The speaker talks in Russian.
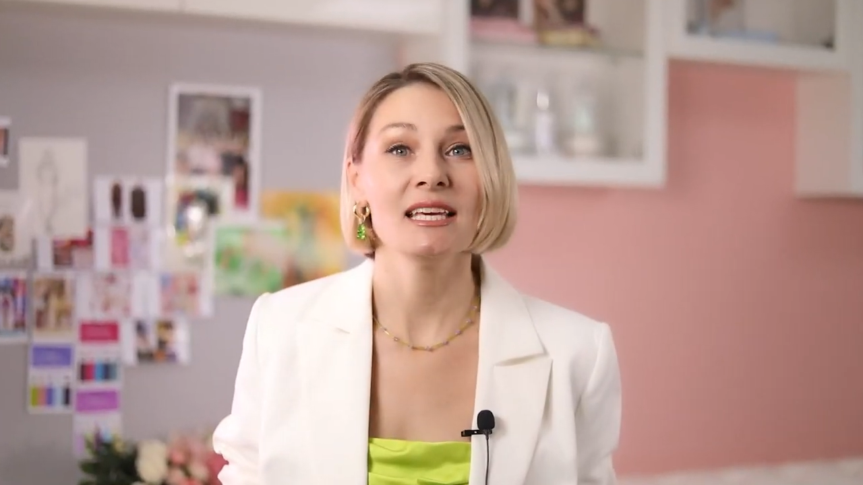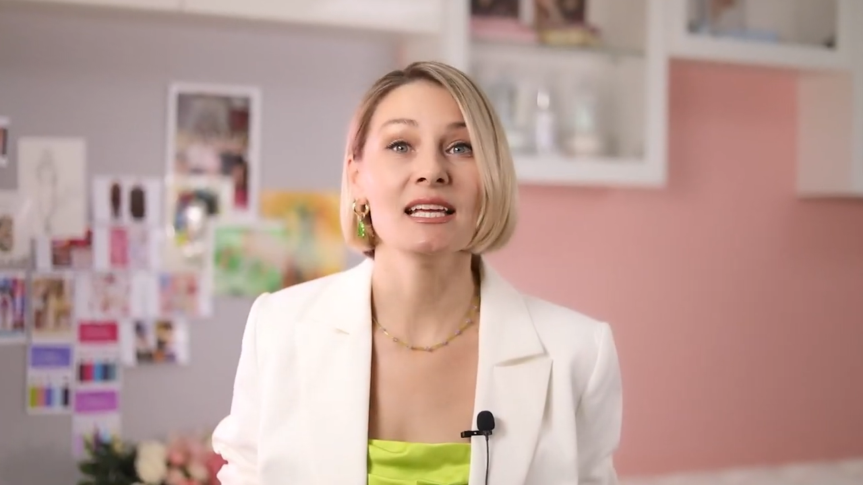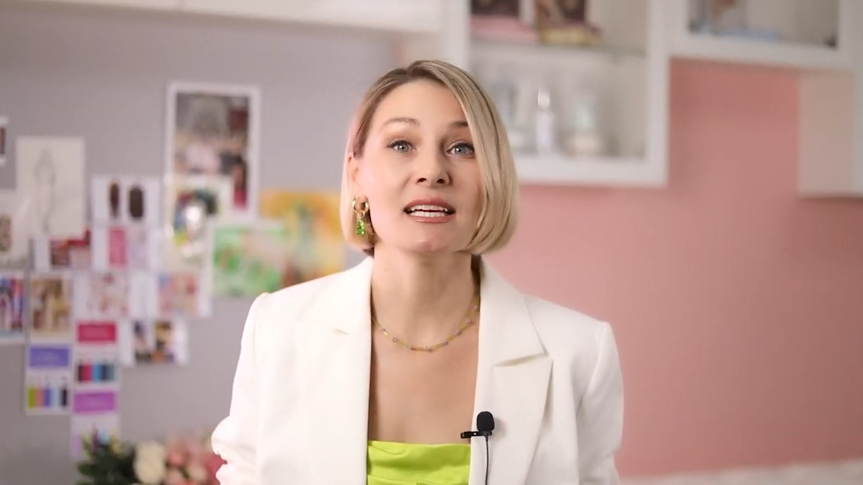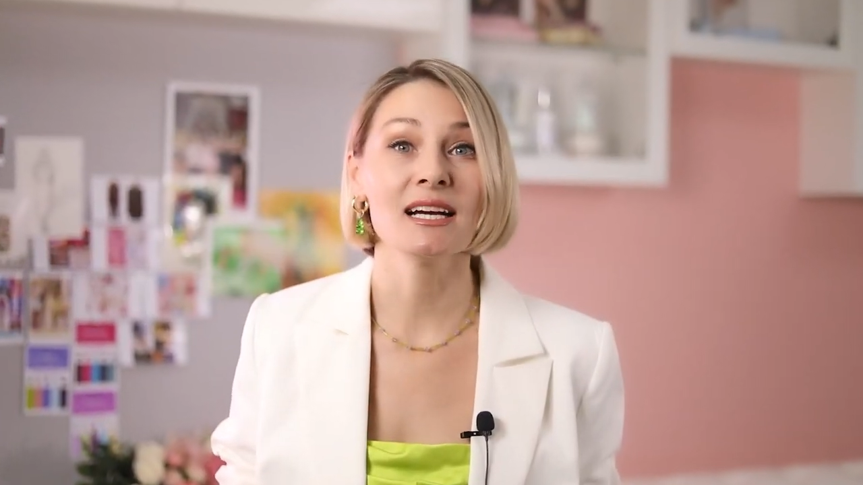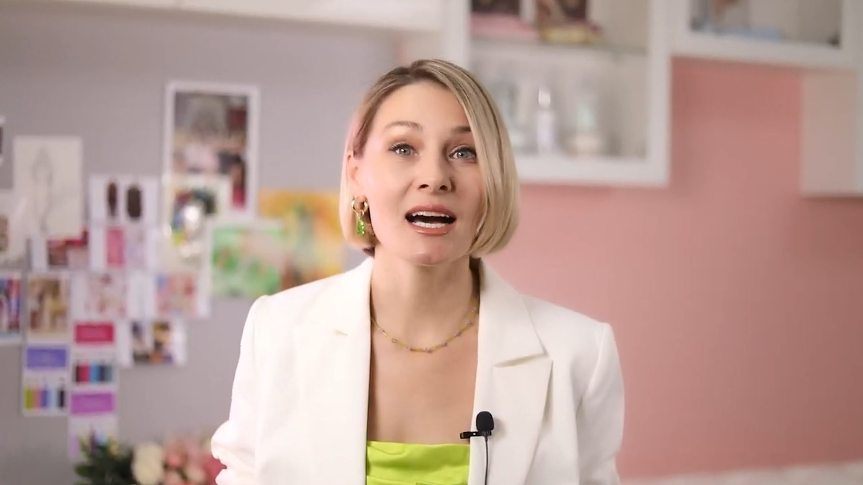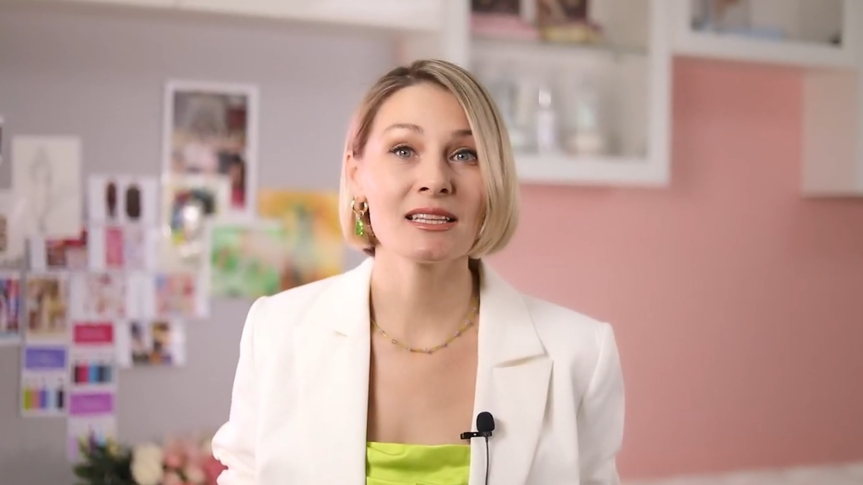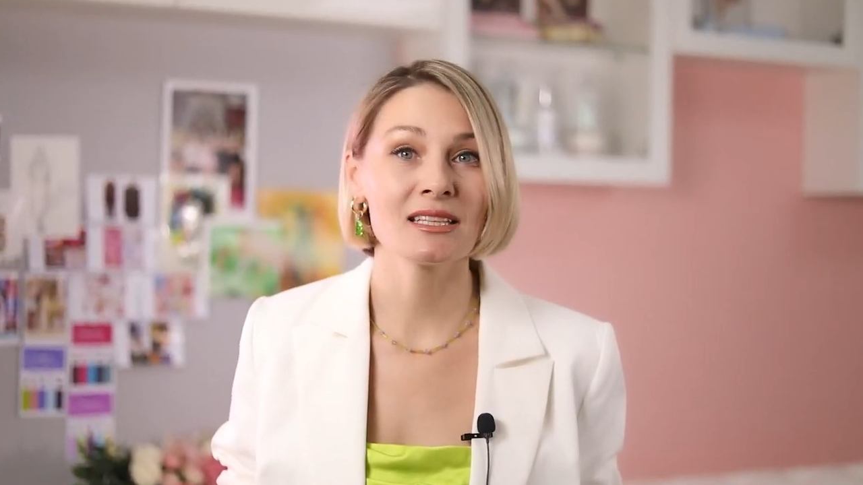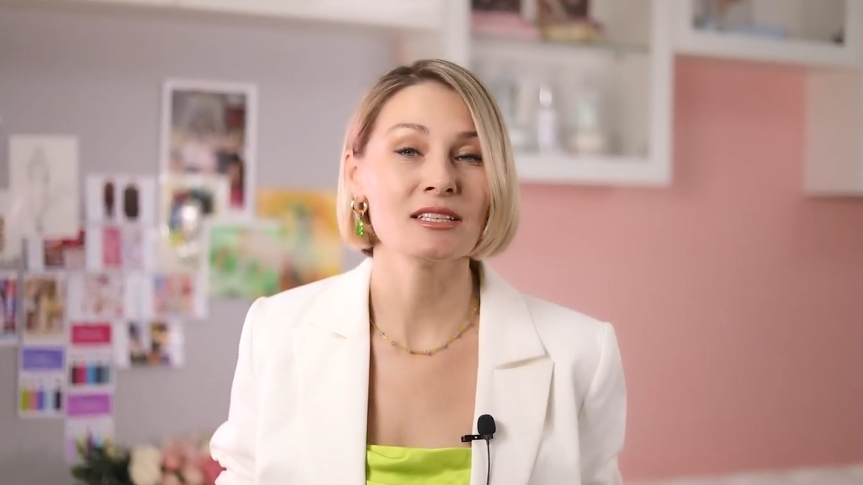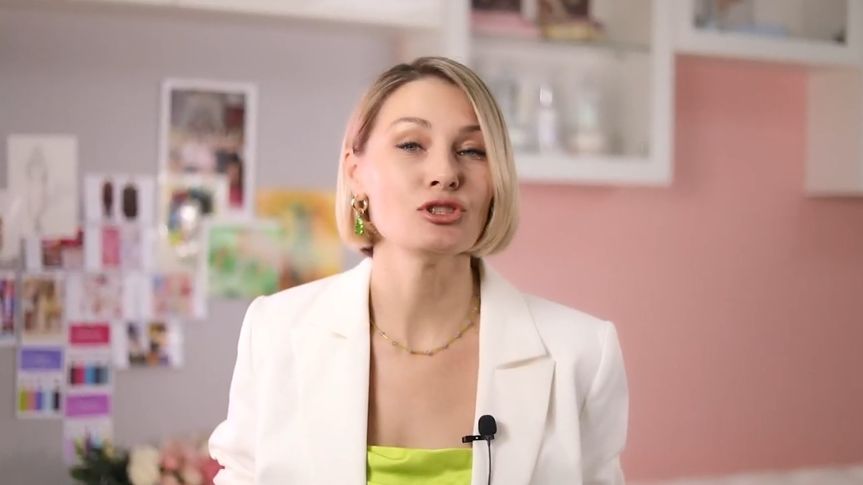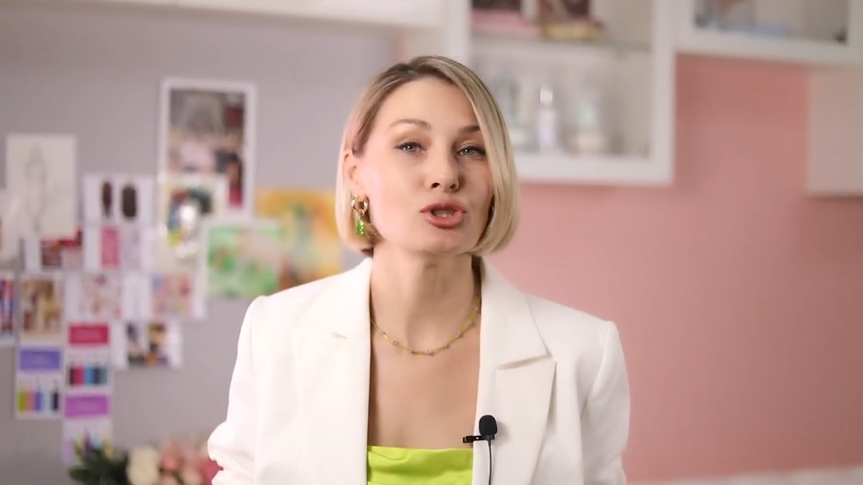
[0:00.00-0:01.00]
и
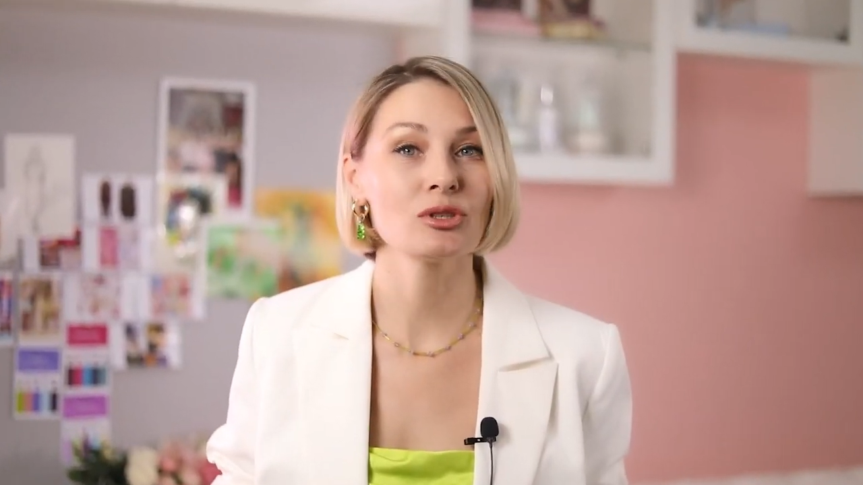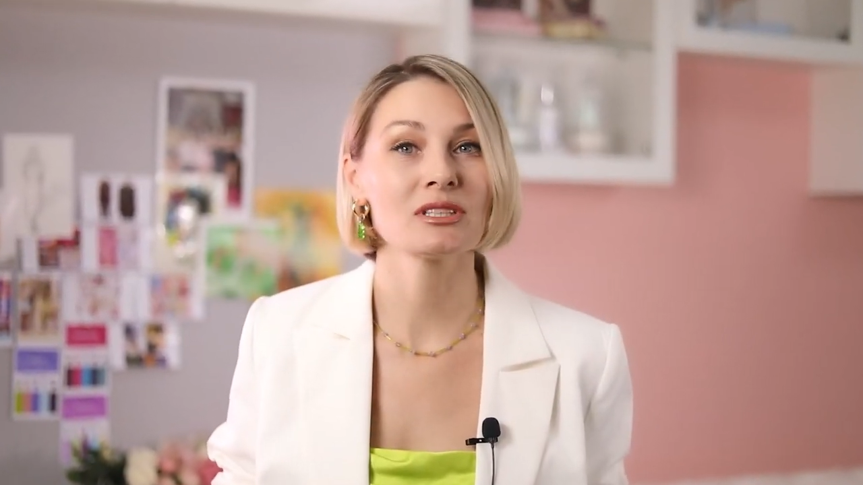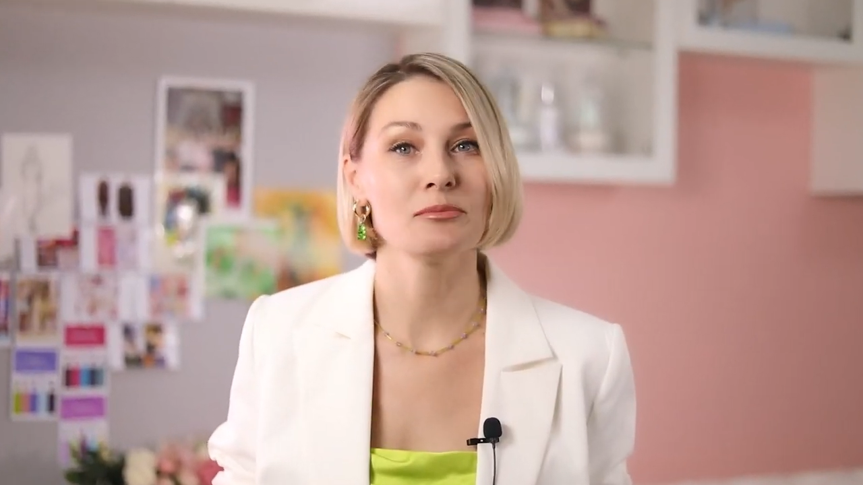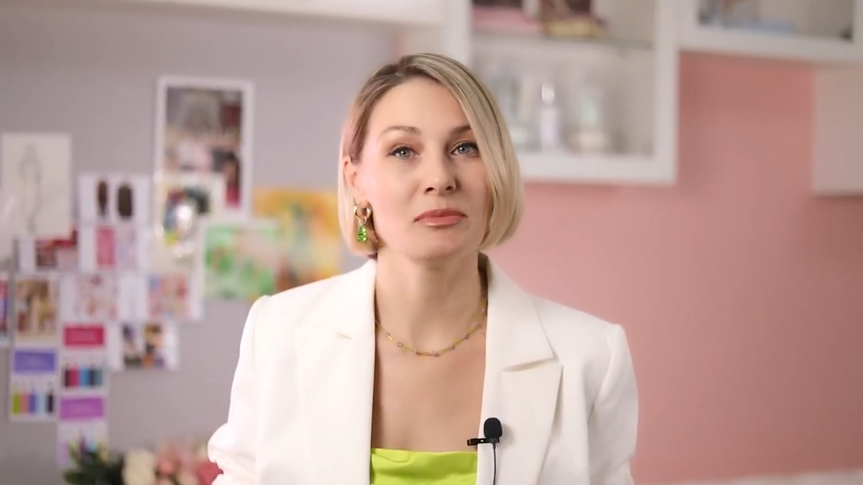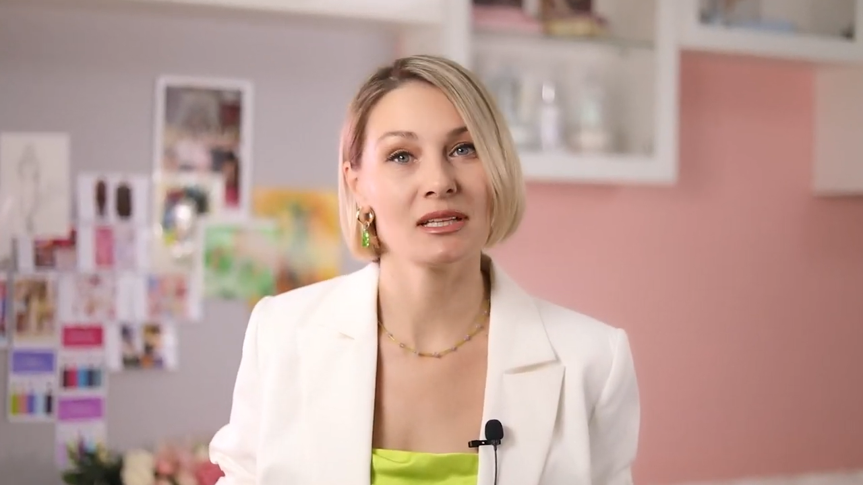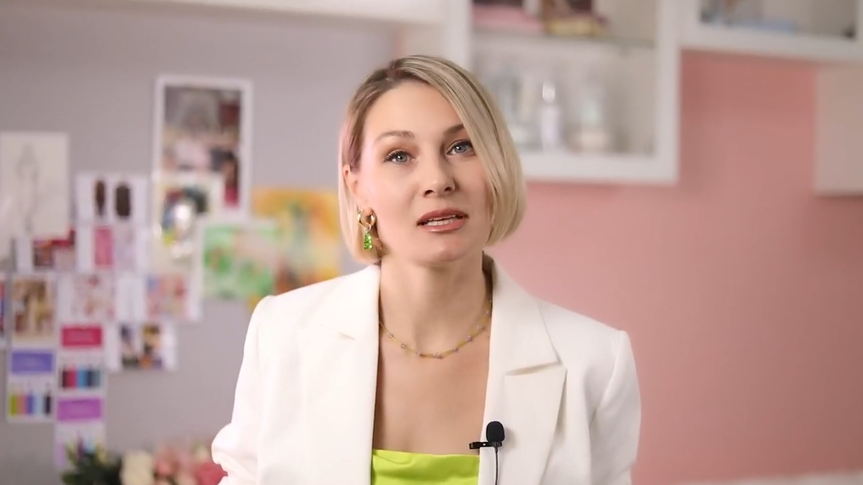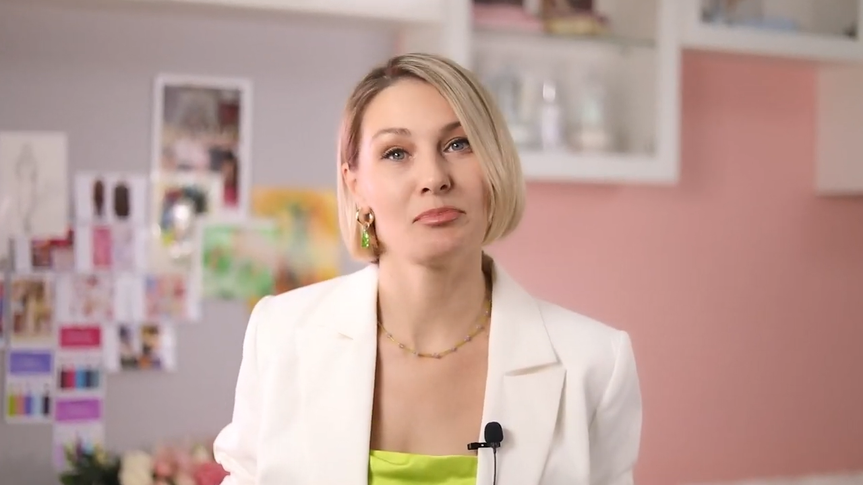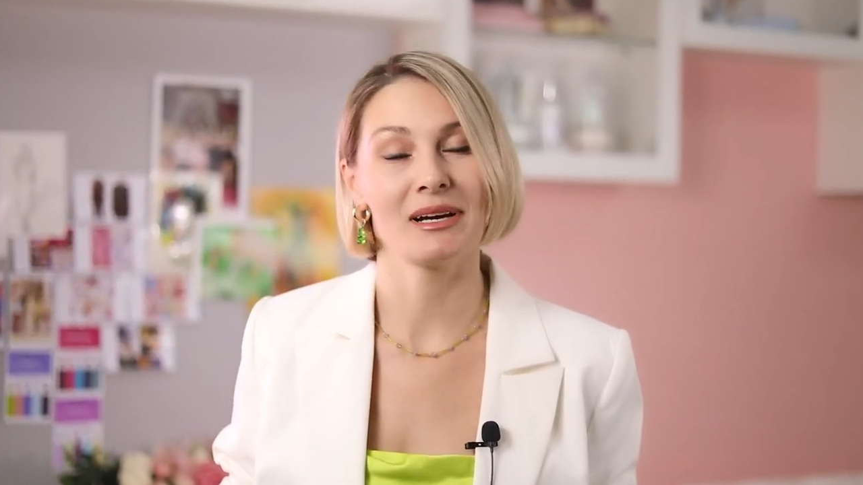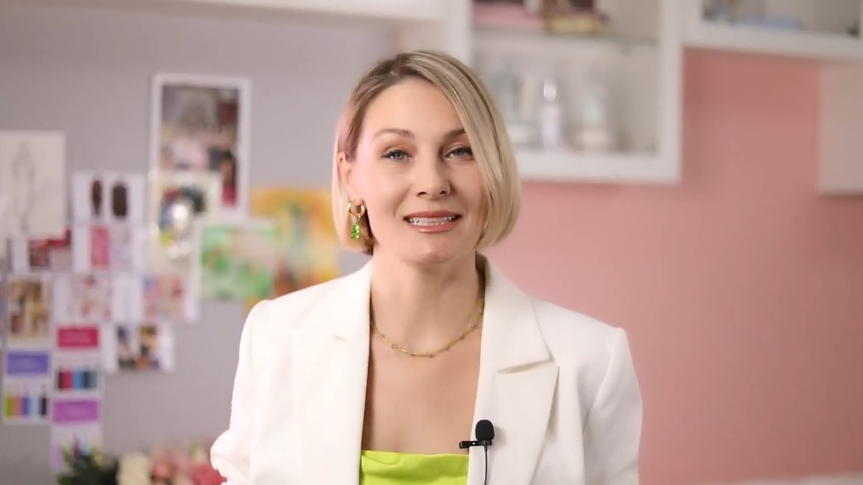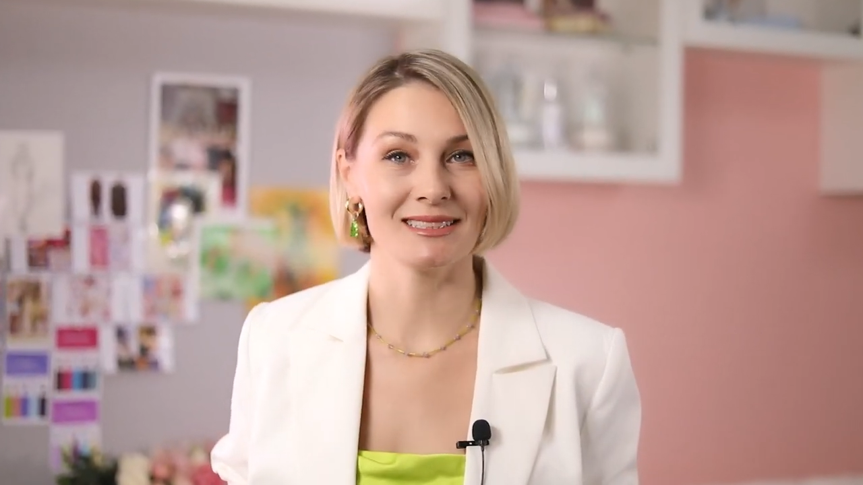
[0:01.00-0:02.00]
элегантные в черно-белой
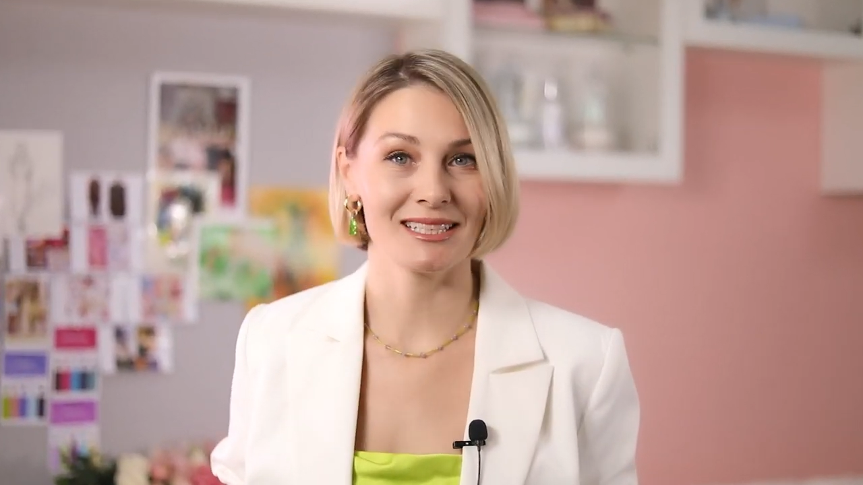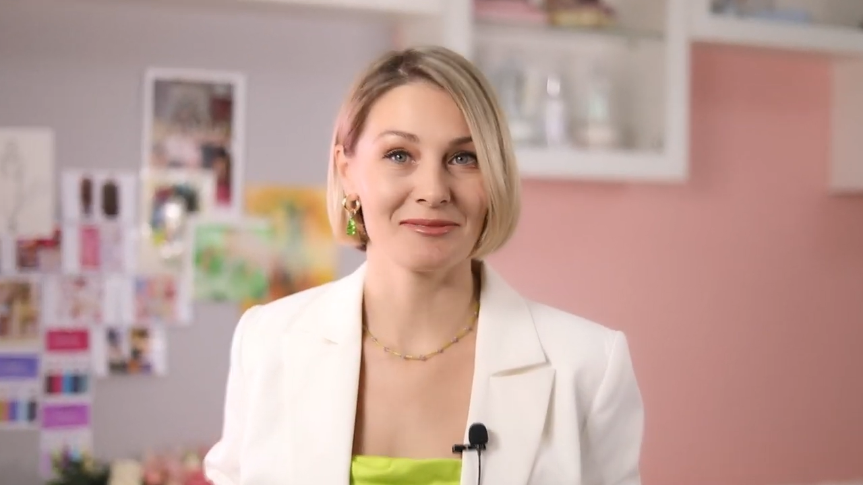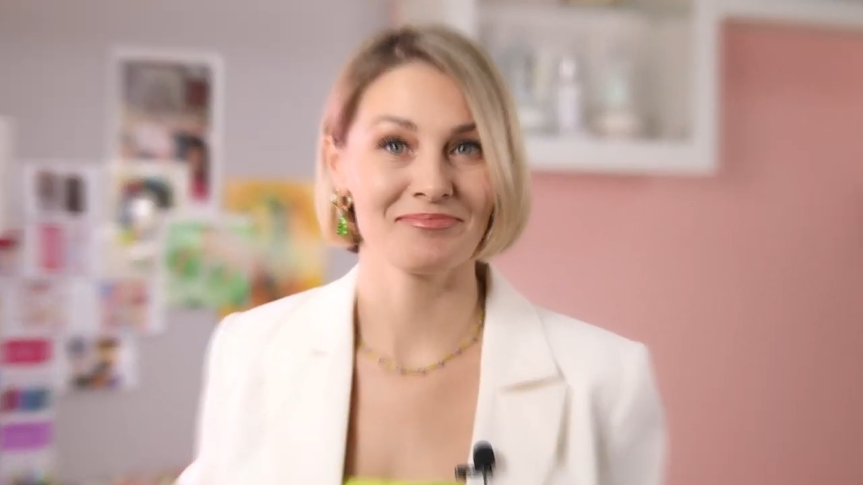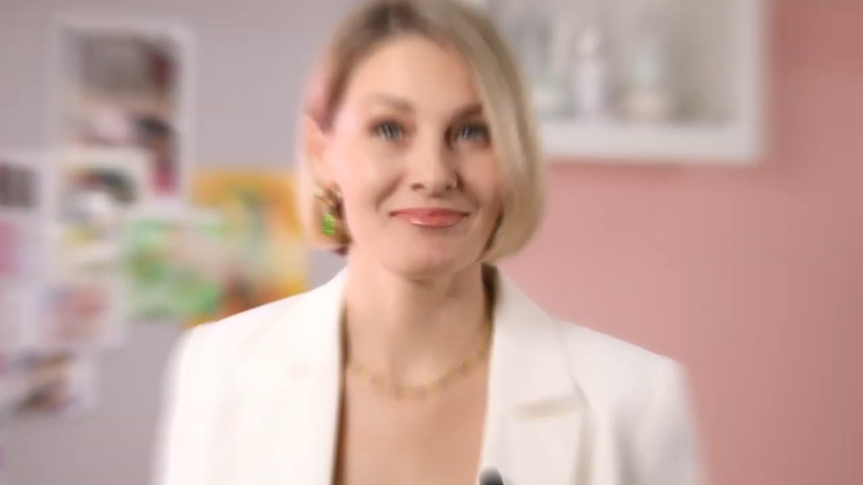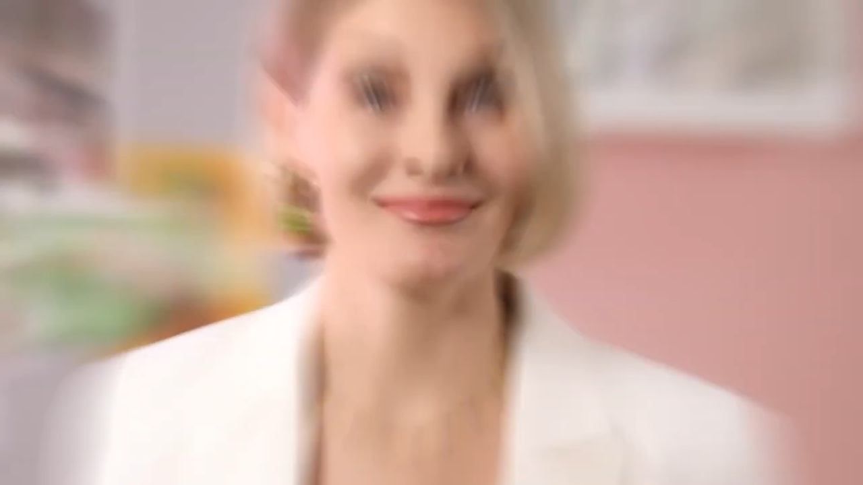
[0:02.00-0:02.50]
палитре.